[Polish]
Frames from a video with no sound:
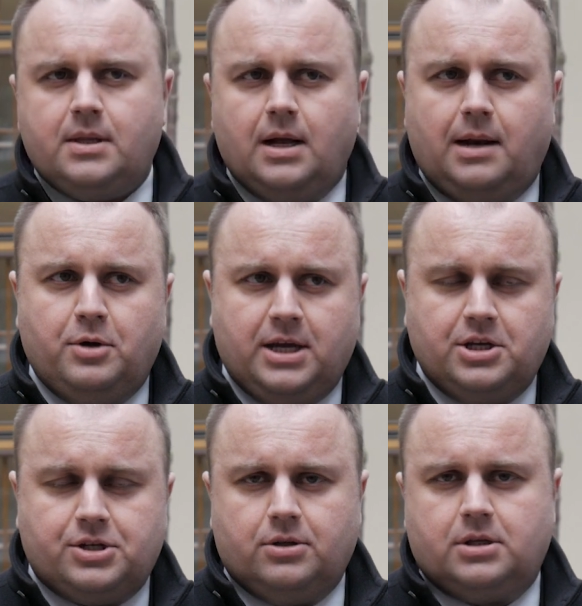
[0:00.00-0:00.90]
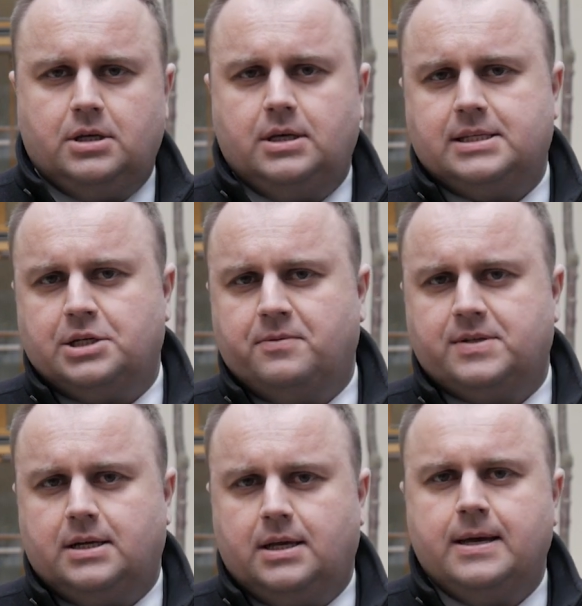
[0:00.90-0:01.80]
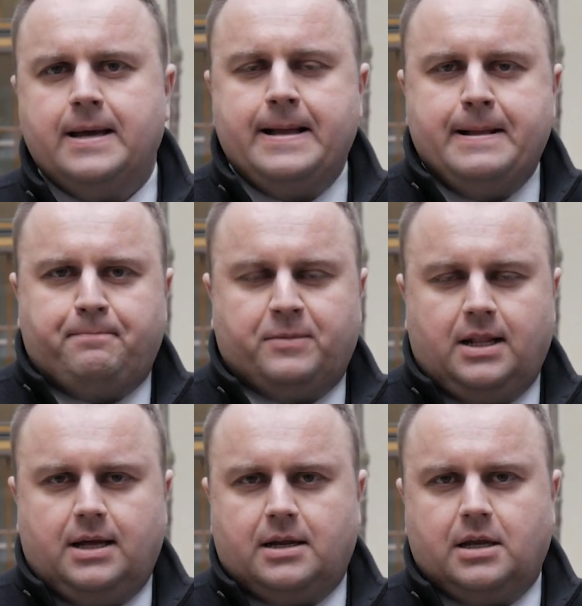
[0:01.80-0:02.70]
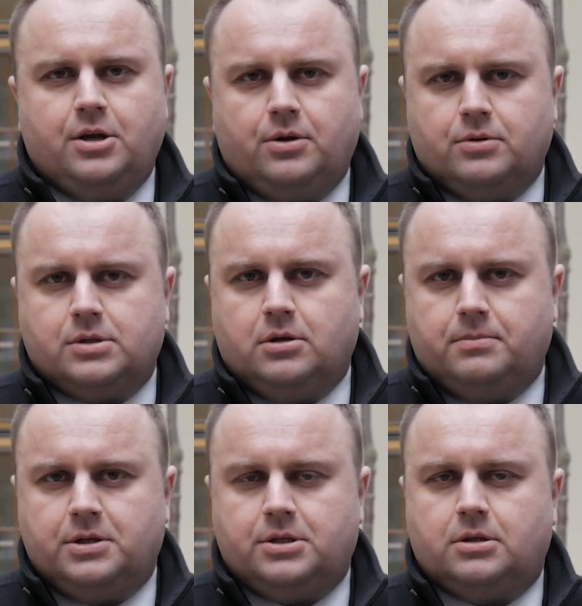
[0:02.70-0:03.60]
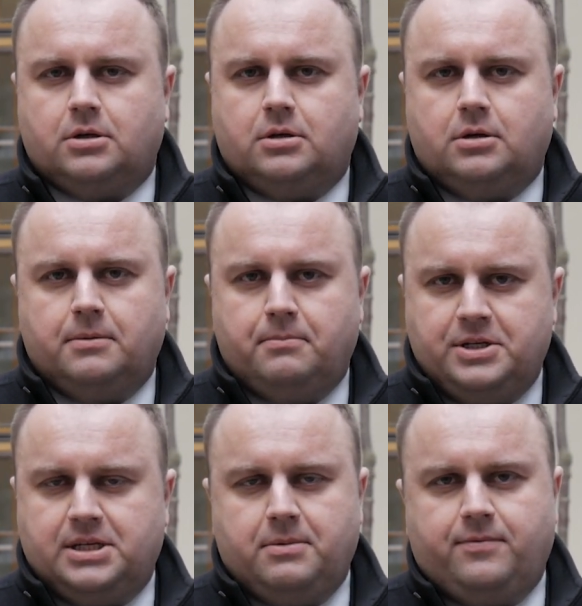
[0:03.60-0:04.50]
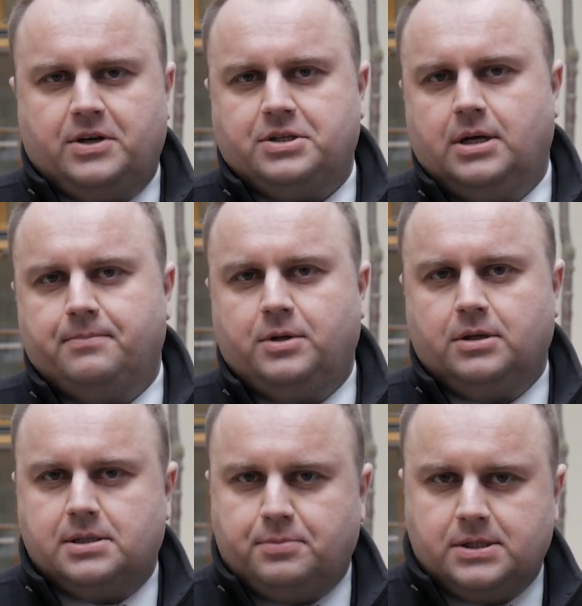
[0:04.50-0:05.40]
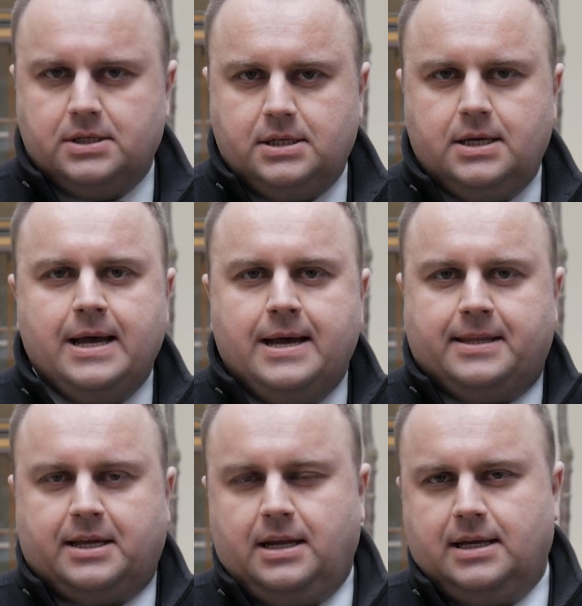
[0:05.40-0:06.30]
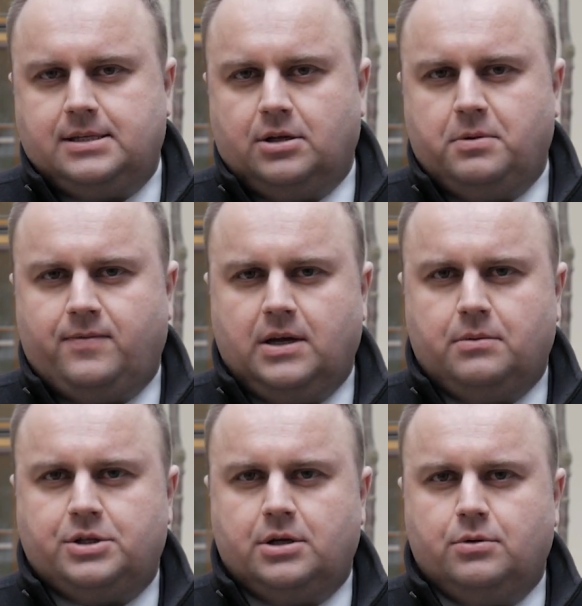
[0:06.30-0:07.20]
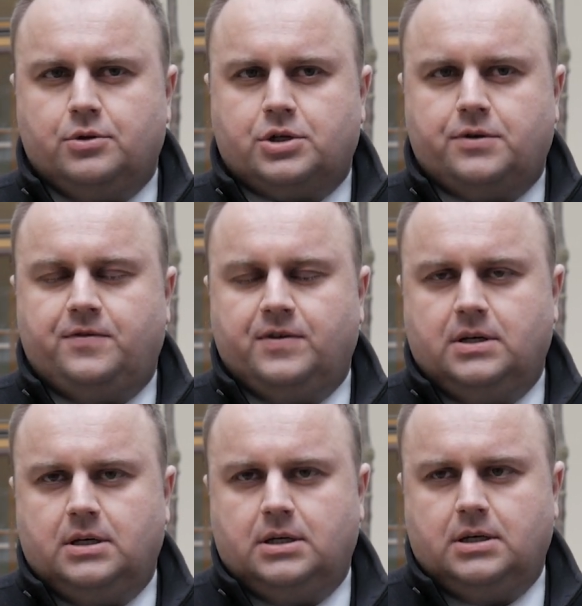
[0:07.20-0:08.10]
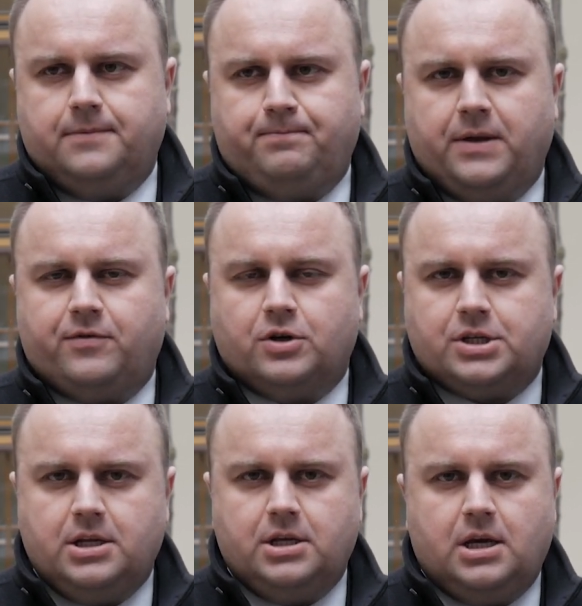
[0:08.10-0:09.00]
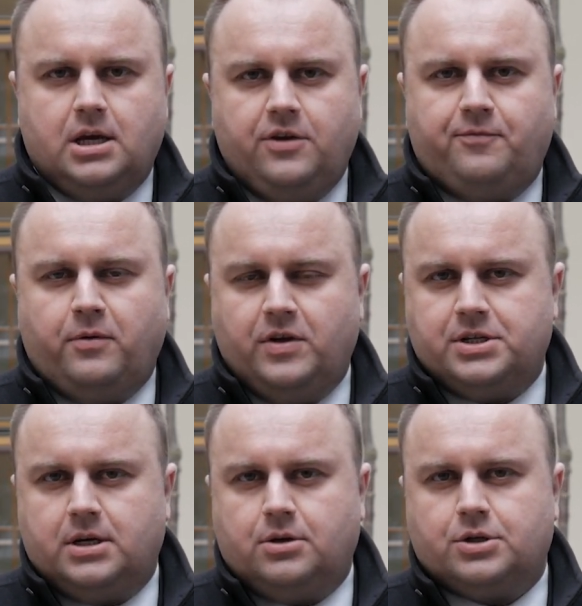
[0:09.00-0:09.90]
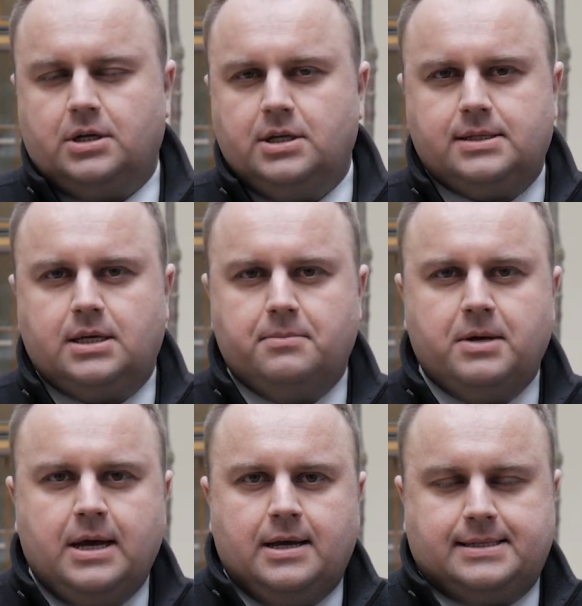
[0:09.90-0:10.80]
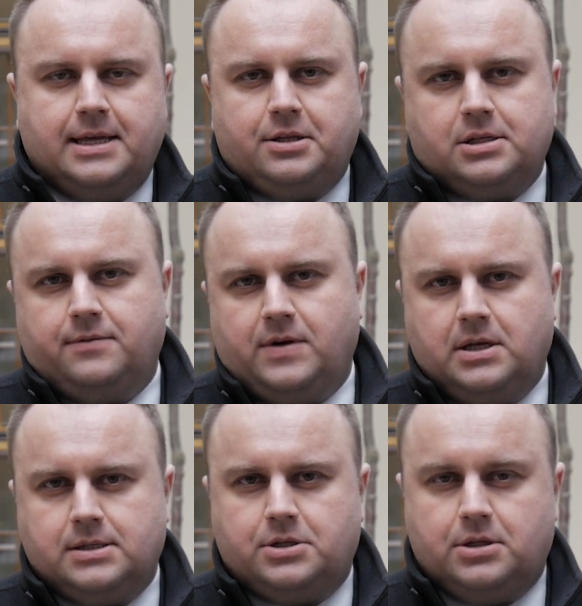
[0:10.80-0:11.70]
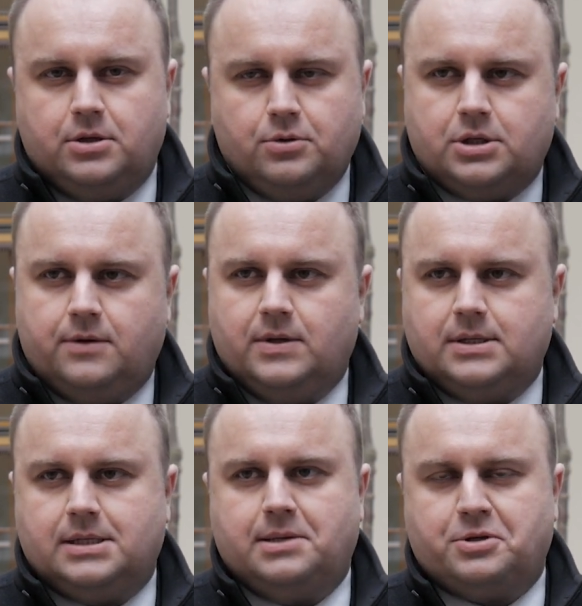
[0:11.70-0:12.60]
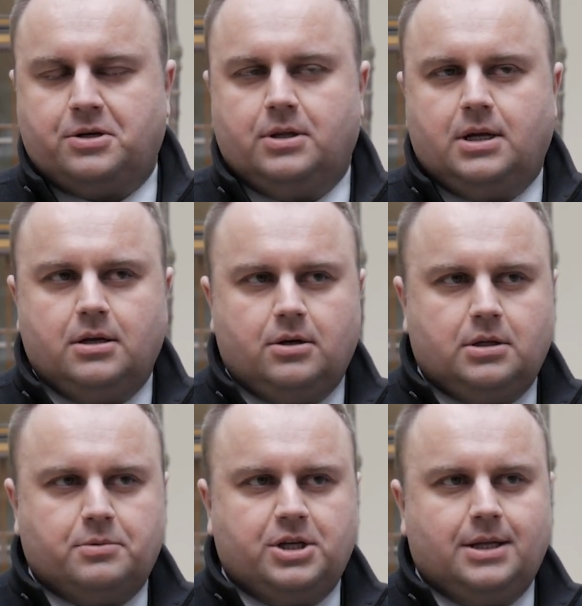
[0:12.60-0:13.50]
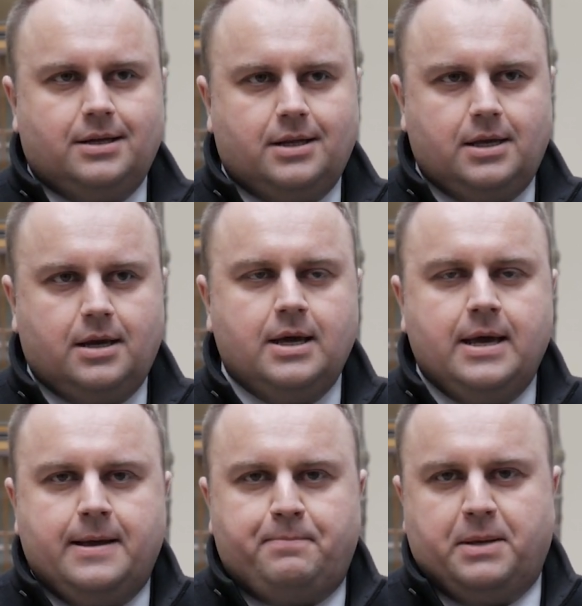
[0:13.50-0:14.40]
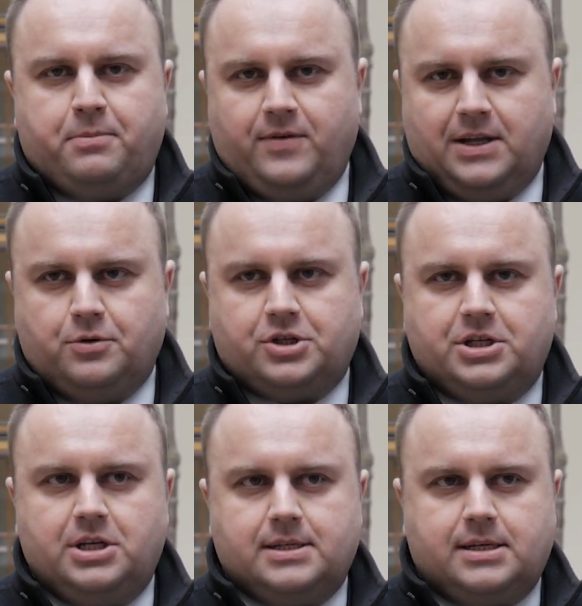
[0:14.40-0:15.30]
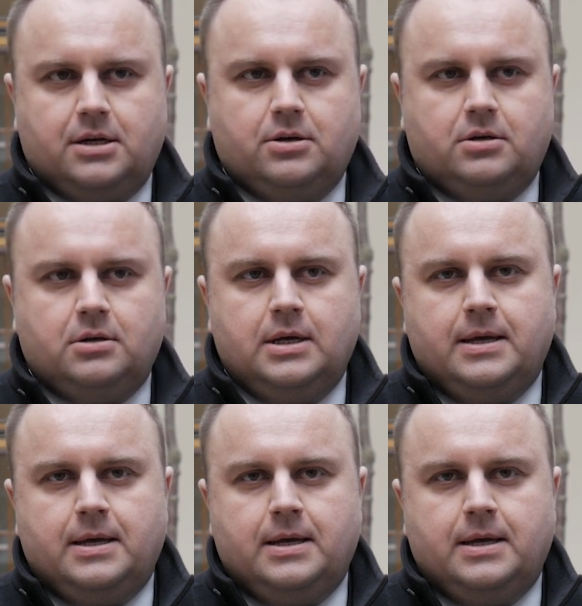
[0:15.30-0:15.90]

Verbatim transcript: albo jakie środki jesteśmy w stanie dla regionu zdobyć, to będziemy właśnie do dyspozycji. Takie lekcje odbywają się już w, e, w Koszalinie i w powiecie koszalińskim. Zainteresowanie jest dosyć duże, więc jestem przekonany o tym, że na terenie powiatu szczecineckiego